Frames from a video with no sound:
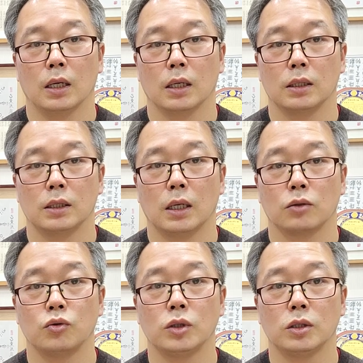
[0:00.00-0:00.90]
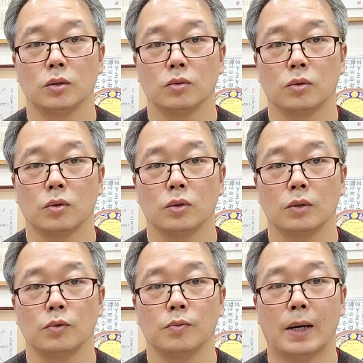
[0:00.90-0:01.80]
그냥 규칙적으로
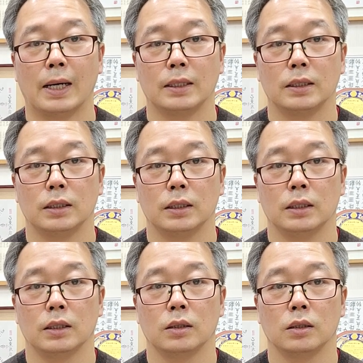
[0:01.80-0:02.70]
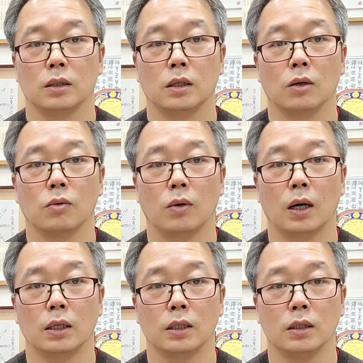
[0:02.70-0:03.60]
너무 많은 영양
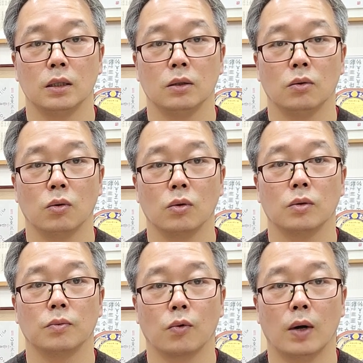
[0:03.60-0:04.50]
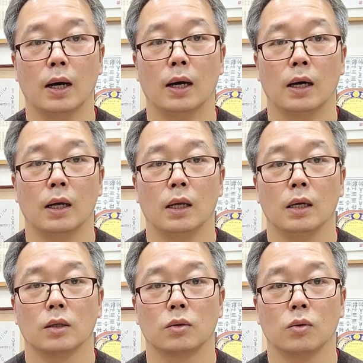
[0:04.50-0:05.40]
과잉 공급과
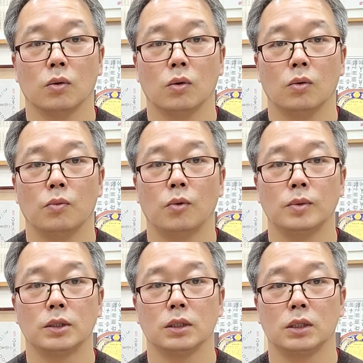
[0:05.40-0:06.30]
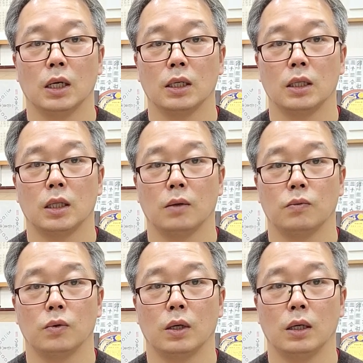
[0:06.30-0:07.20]
그리고 몸을 쓰지 않기
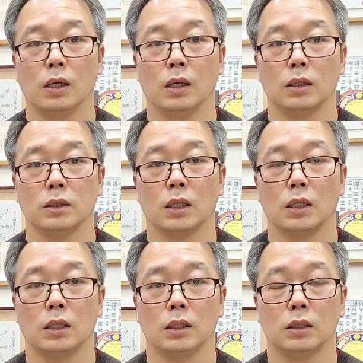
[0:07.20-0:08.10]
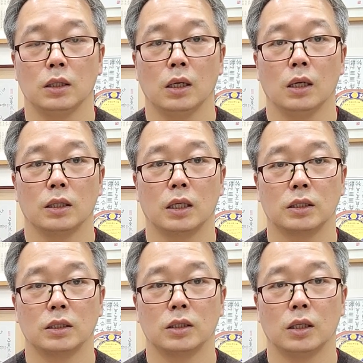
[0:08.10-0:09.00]
때문에 생기는
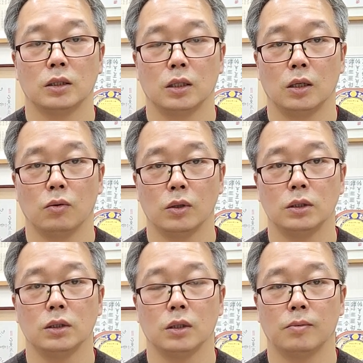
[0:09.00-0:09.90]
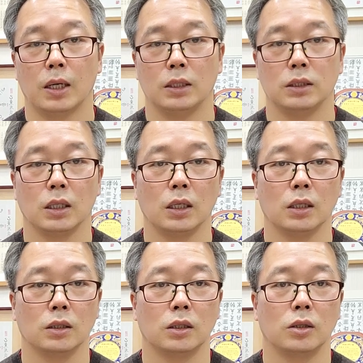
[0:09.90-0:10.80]
대사질환들이 훨씬 더 많이
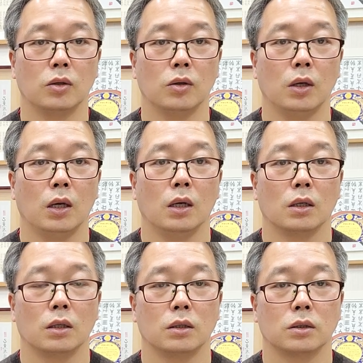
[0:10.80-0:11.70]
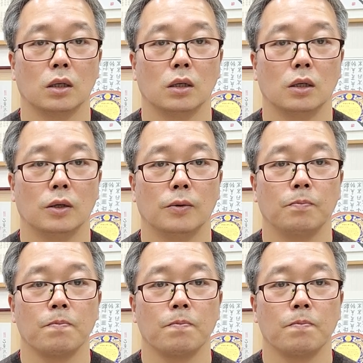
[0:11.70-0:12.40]
생기거든요. 그래서